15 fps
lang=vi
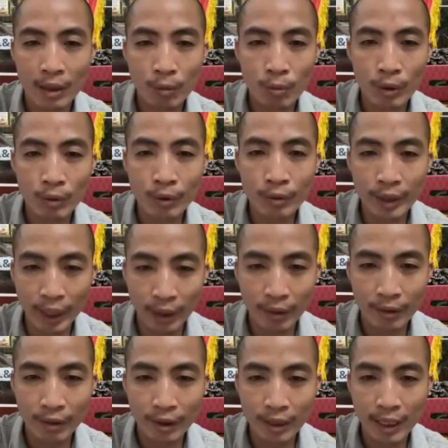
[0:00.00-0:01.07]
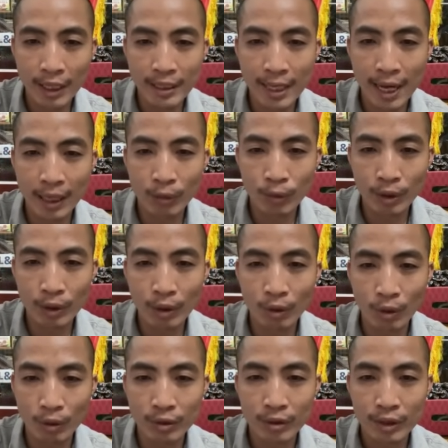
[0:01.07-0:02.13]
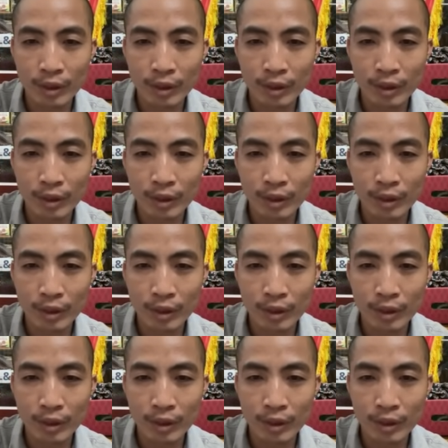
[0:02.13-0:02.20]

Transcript: quick kill nhiều ra dàn quick kill luôn